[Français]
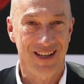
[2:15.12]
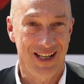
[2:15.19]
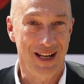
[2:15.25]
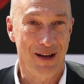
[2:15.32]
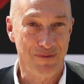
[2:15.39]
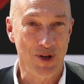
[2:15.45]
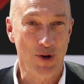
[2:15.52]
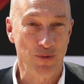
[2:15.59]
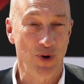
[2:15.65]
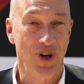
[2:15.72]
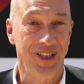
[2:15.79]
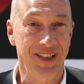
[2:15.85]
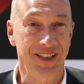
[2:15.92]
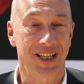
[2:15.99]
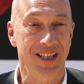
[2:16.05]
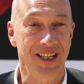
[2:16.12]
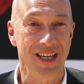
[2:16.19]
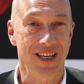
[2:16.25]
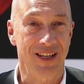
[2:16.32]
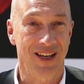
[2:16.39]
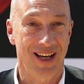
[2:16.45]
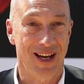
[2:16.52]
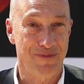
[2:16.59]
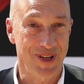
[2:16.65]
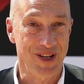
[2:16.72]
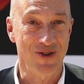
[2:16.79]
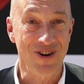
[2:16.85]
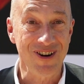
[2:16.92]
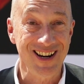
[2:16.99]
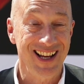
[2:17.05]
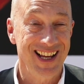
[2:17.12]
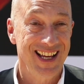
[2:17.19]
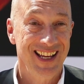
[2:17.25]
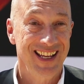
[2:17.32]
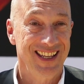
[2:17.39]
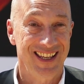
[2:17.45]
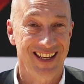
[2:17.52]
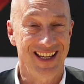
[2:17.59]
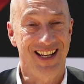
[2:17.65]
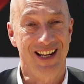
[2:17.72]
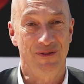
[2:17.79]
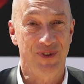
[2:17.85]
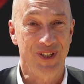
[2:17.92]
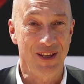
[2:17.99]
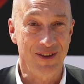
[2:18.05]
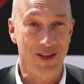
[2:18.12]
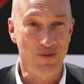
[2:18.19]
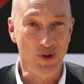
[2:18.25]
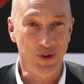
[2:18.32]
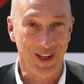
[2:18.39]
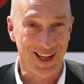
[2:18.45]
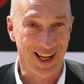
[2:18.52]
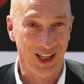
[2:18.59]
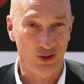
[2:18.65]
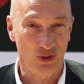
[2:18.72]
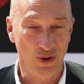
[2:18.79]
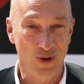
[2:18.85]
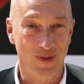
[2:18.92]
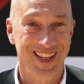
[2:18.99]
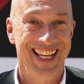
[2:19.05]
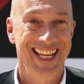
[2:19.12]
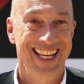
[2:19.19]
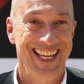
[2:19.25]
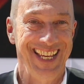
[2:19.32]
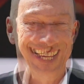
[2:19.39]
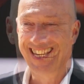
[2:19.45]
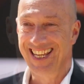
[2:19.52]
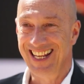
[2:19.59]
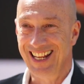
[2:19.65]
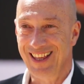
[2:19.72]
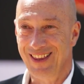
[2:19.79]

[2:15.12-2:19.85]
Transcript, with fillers: il a mis au point des techniques apicoles. Il a fait des émules dans la région. Et